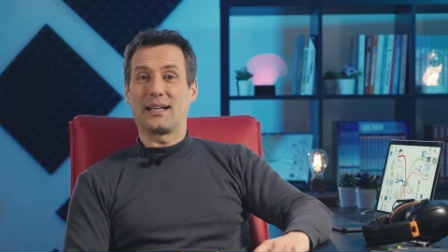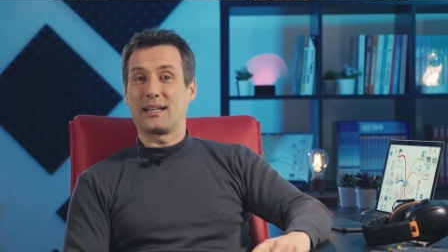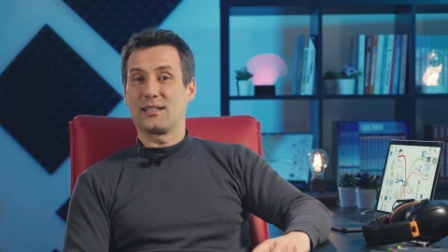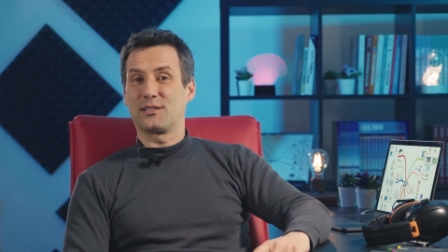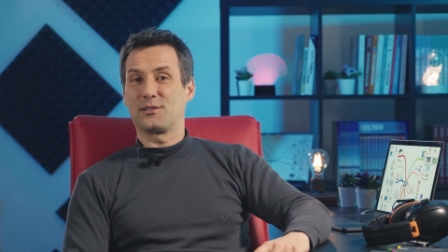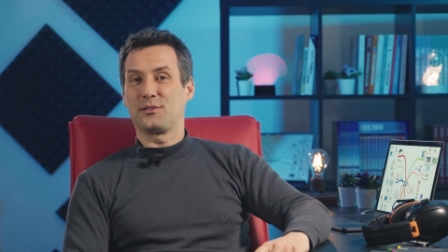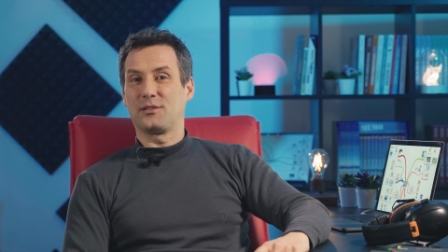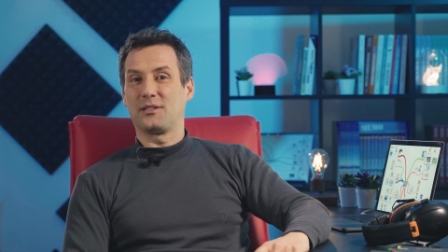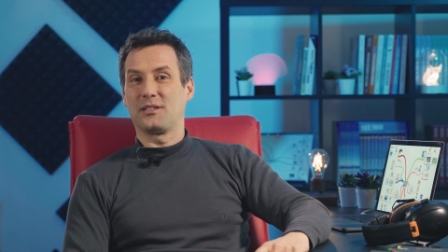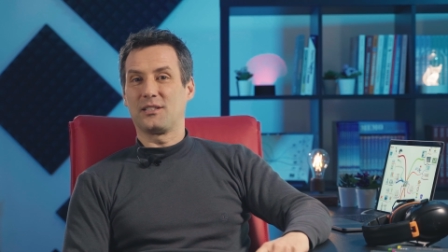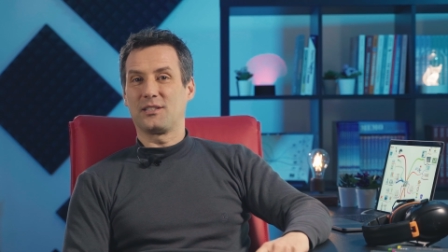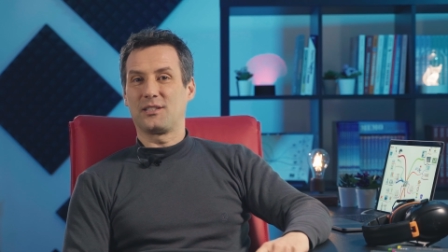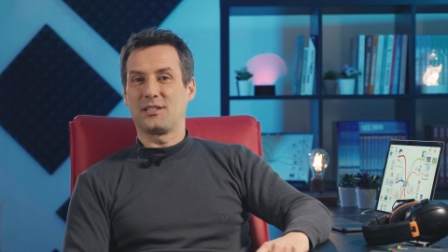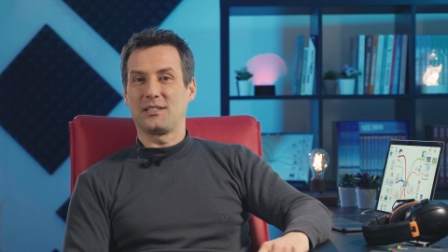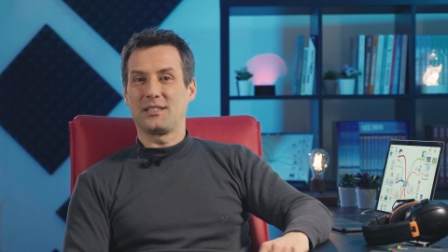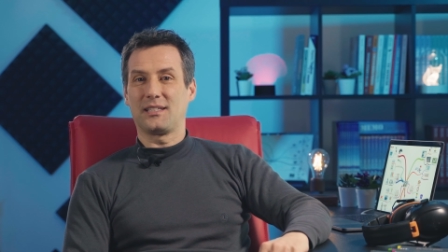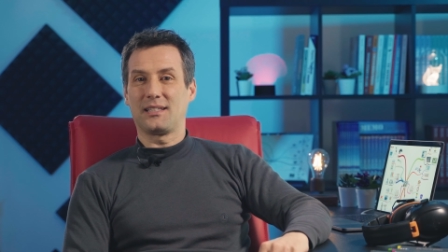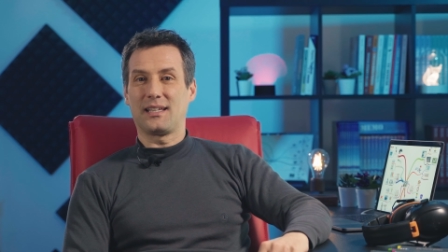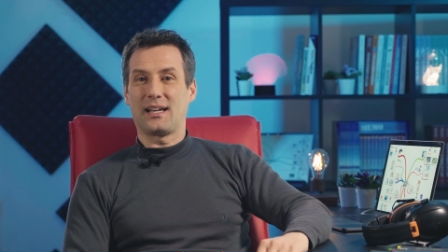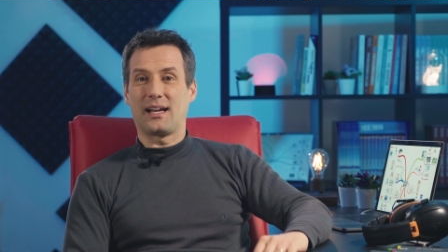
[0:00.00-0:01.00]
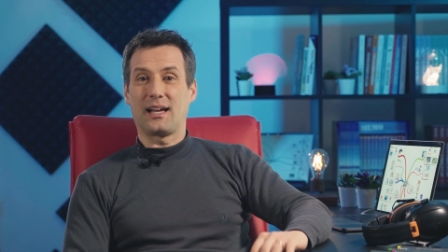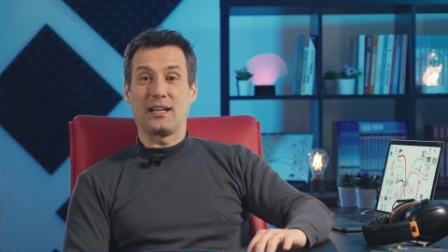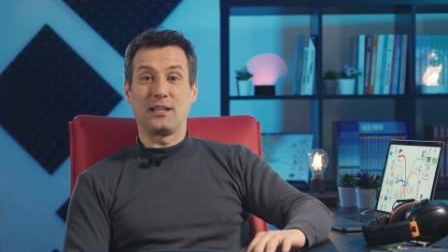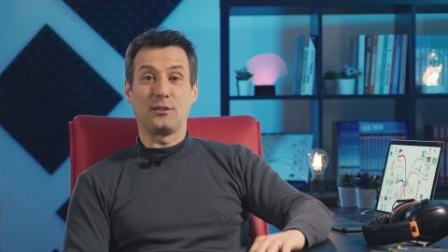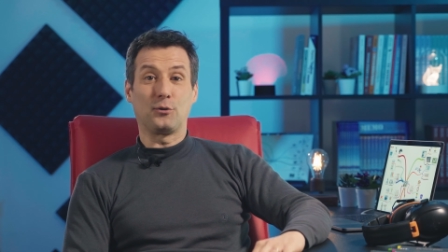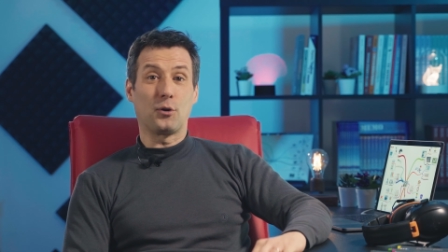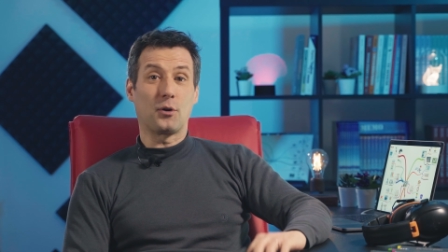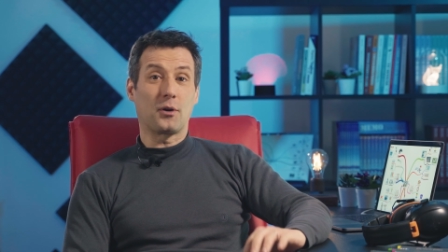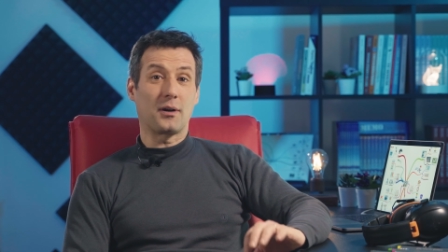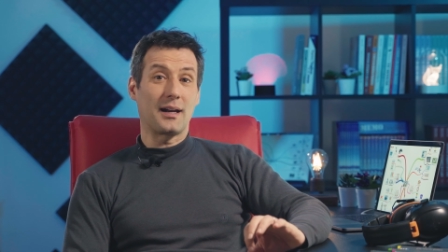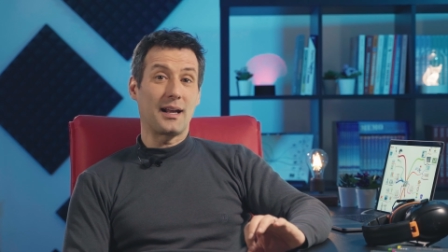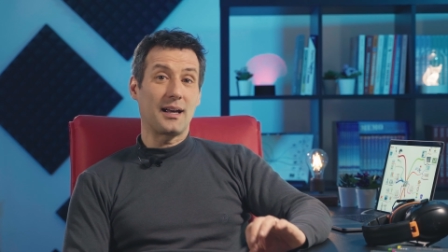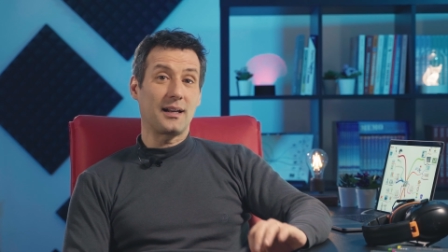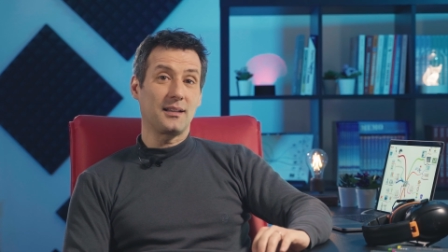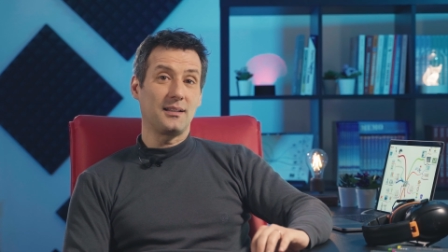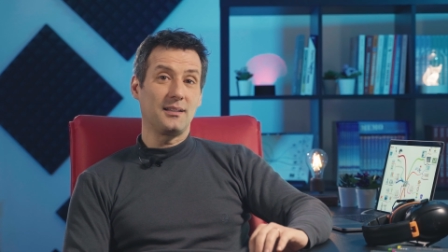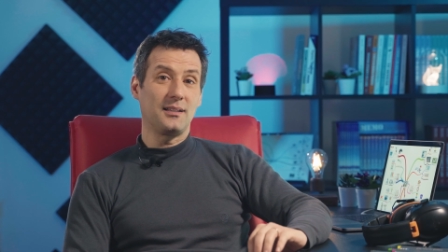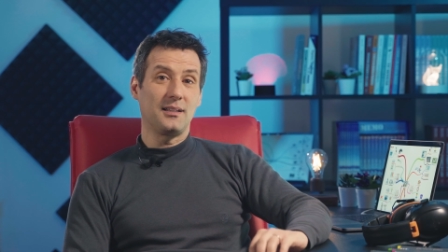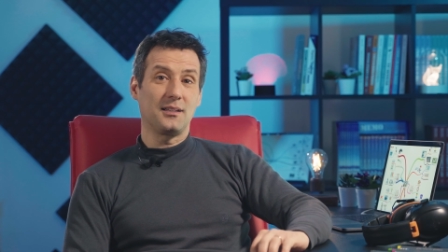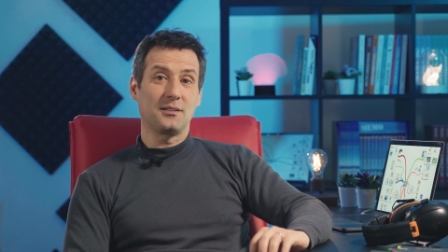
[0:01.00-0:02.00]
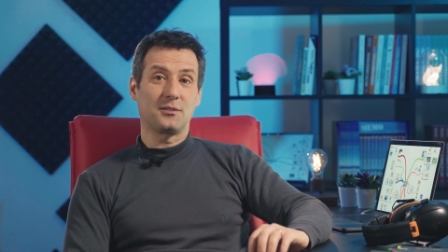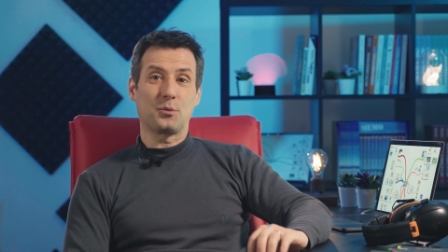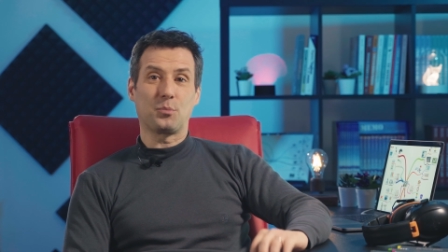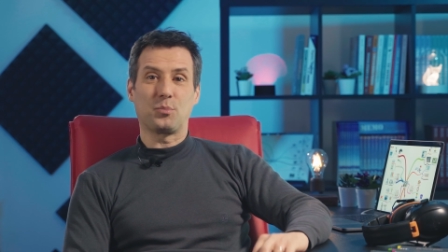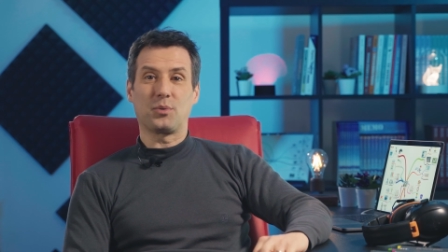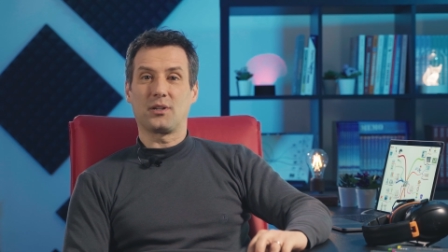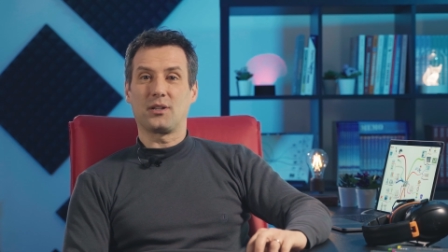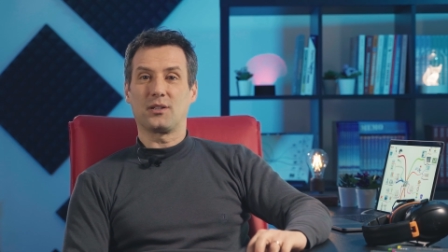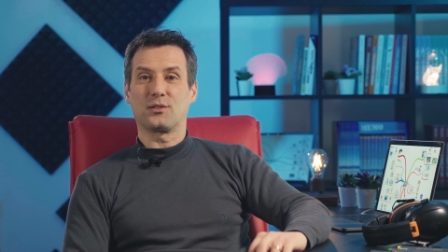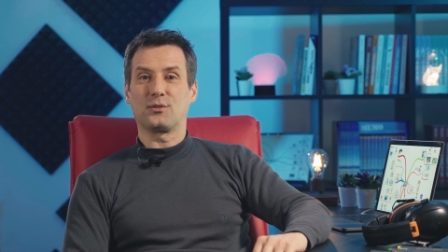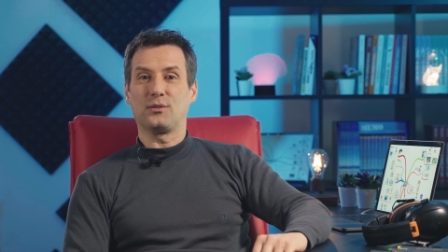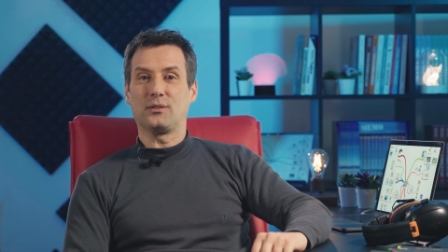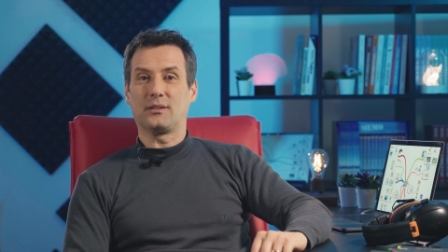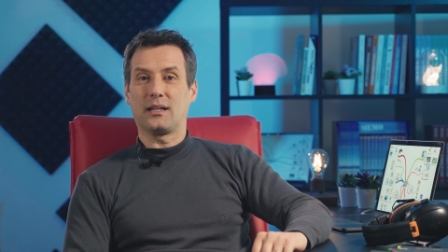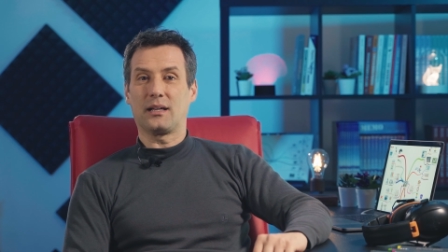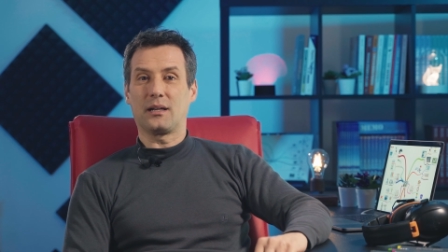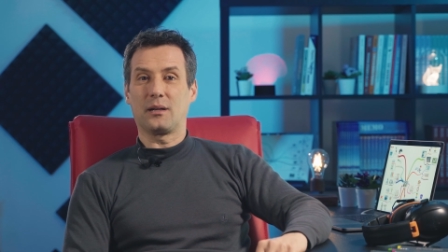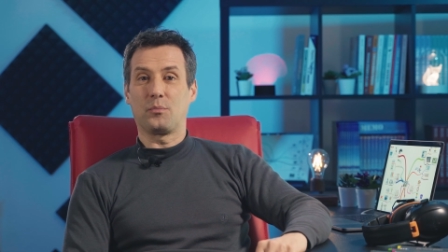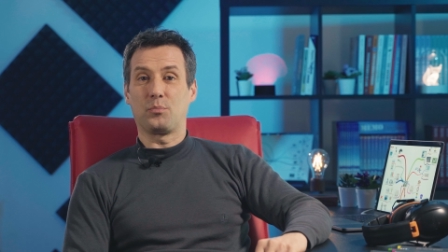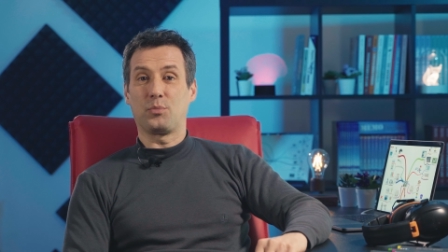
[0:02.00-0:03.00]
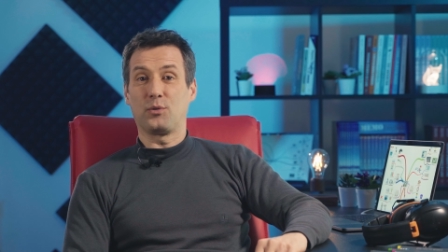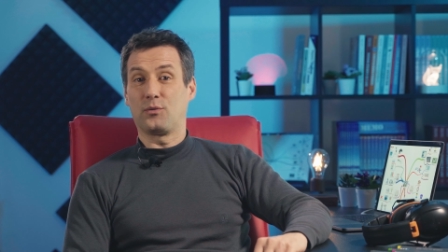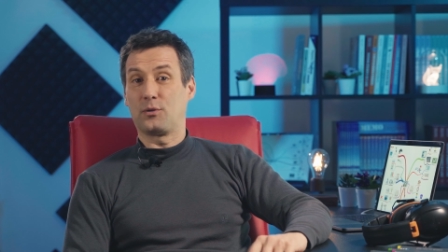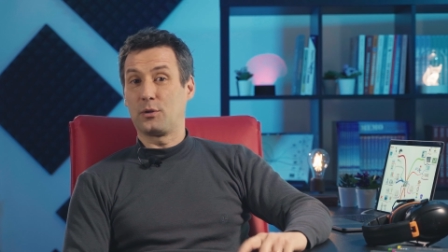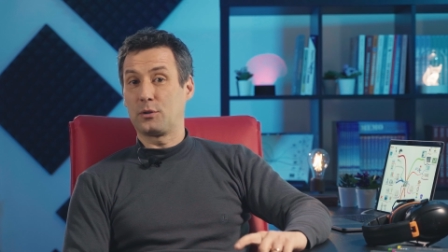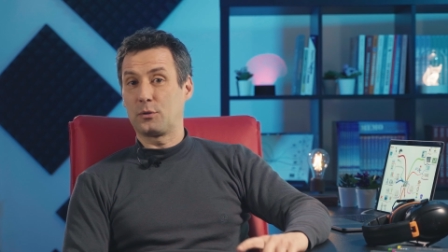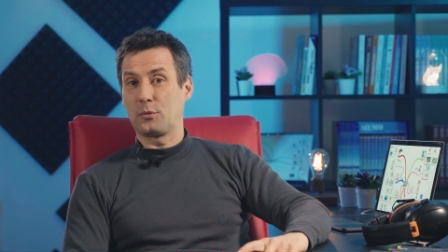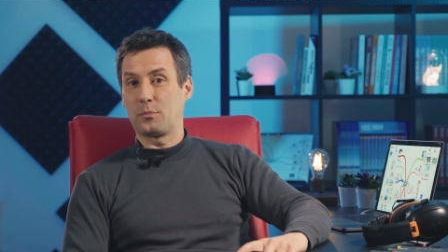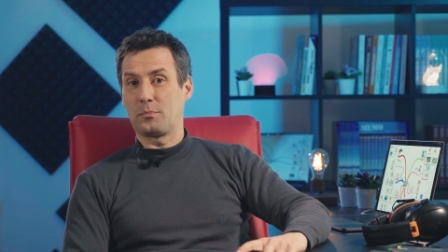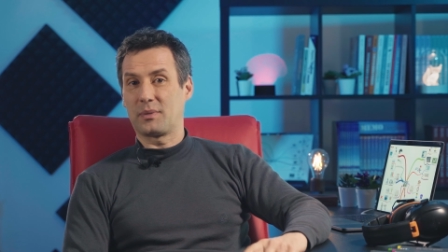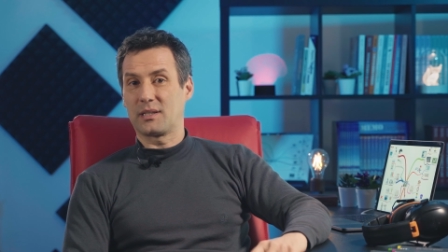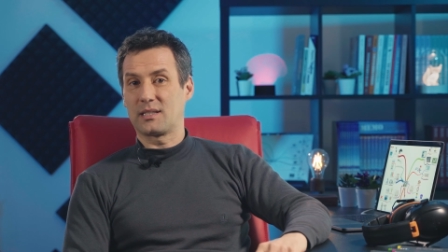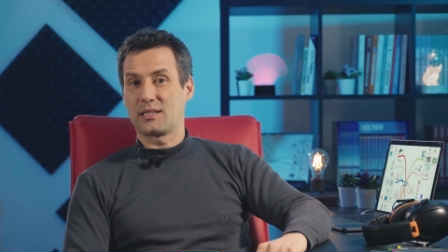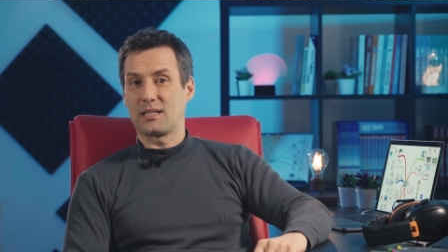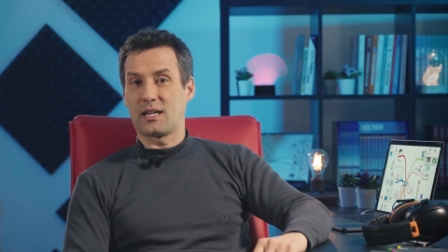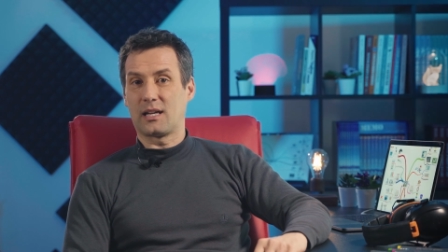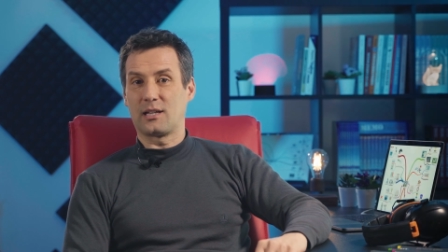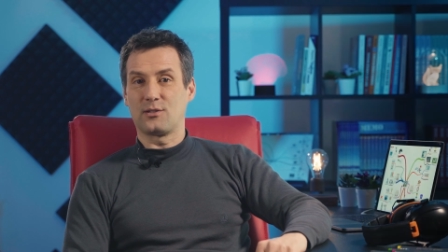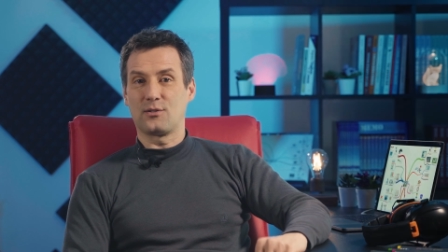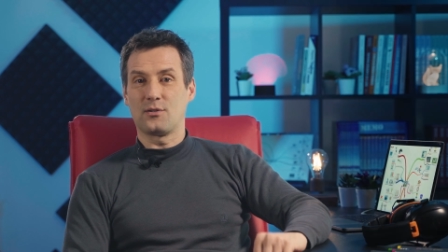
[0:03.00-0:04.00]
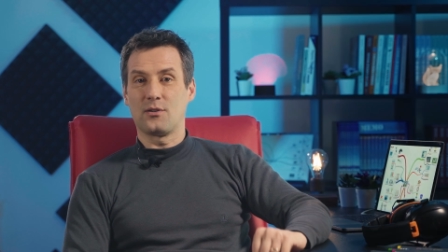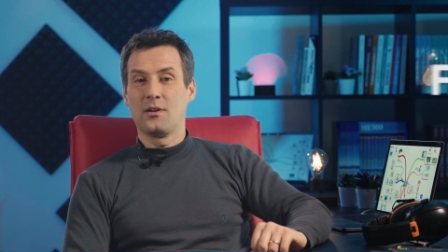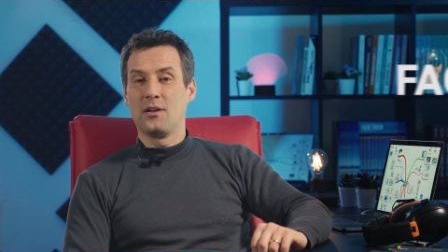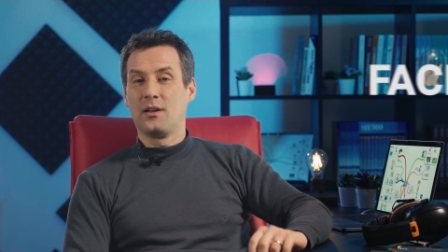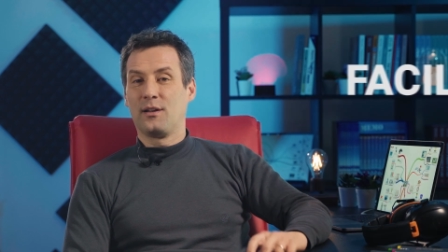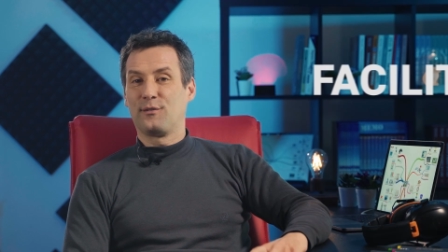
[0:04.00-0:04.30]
caso di necessità e tornare indietro per riascoltare più volte un passaggio